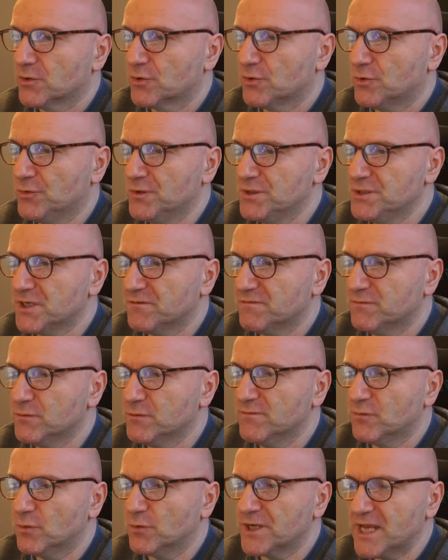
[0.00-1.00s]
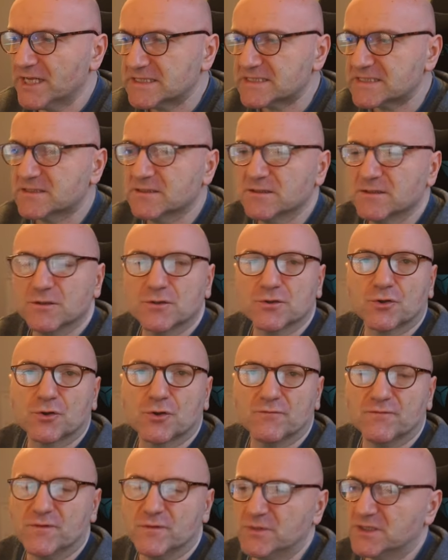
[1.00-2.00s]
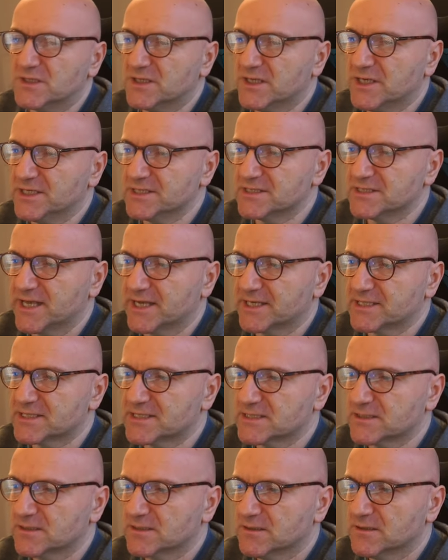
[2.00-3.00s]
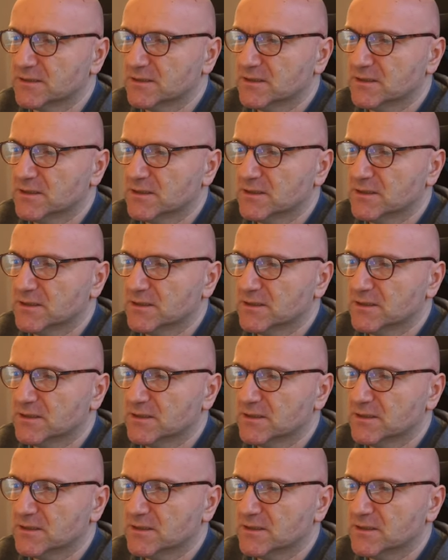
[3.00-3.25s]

König H5 und jetzt können wir mit G6 Mate.